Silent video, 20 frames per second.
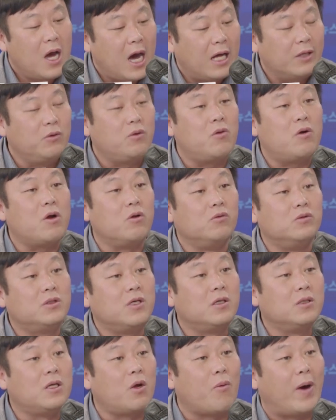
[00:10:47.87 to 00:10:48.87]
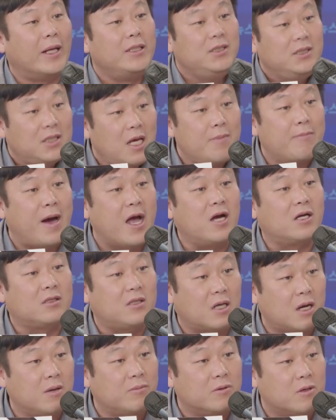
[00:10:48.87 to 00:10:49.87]
한동훈은 윤석열 완전히 마약
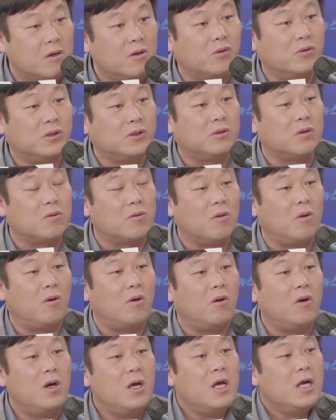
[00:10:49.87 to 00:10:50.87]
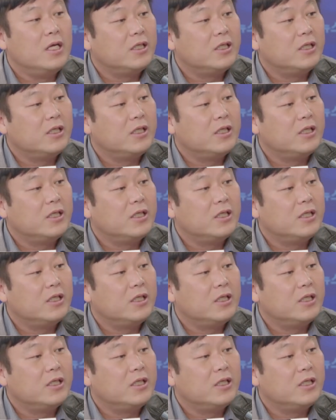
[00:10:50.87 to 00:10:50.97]
드라이브 걸고 있었고 음.